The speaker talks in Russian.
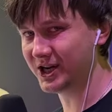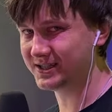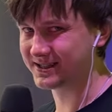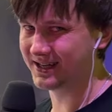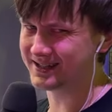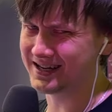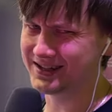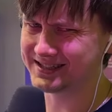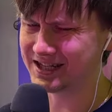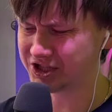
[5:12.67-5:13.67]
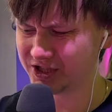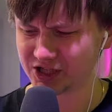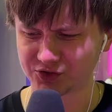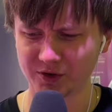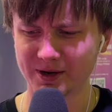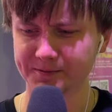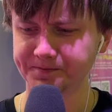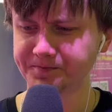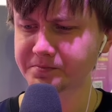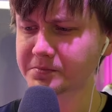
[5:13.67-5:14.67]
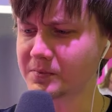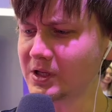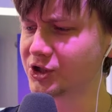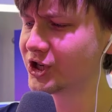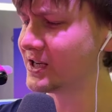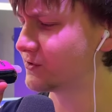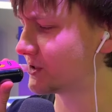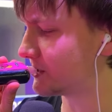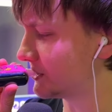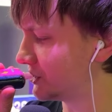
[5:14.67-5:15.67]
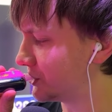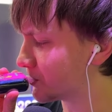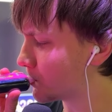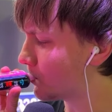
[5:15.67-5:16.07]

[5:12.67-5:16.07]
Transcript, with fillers: айс это однозначно наш выбор. GS 23 тысячи.